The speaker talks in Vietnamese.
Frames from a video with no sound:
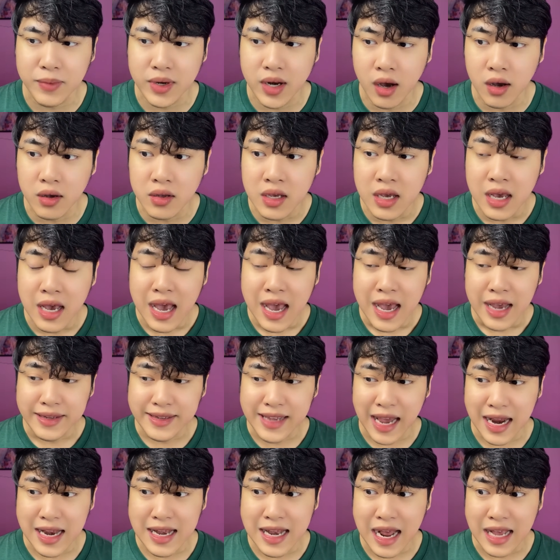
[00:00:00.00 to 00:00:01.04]
mới nói
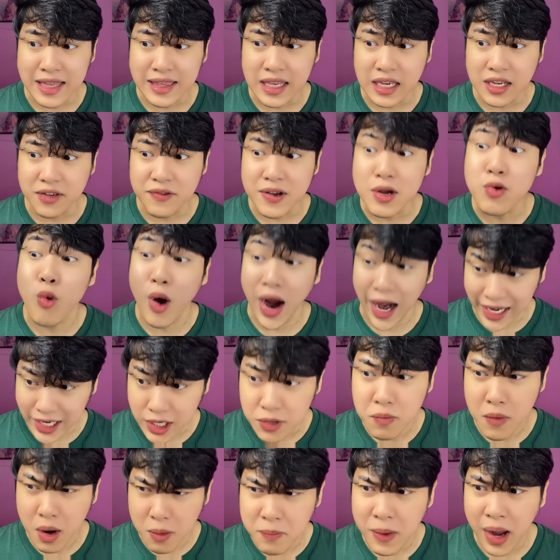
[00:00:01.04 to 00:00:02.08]
vậy là chị phải quậy
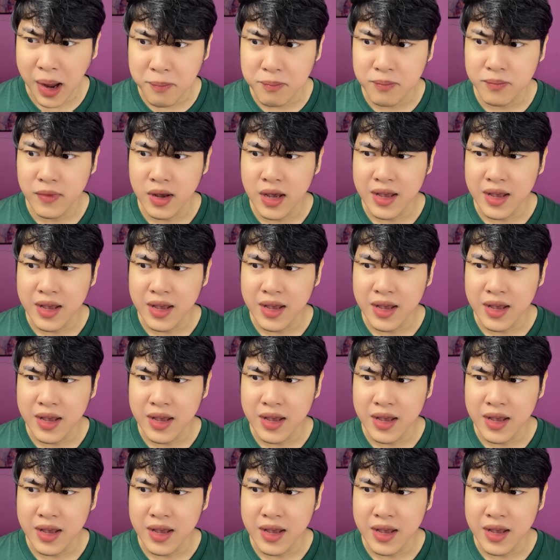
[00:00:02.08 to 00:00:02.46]
đúng không em?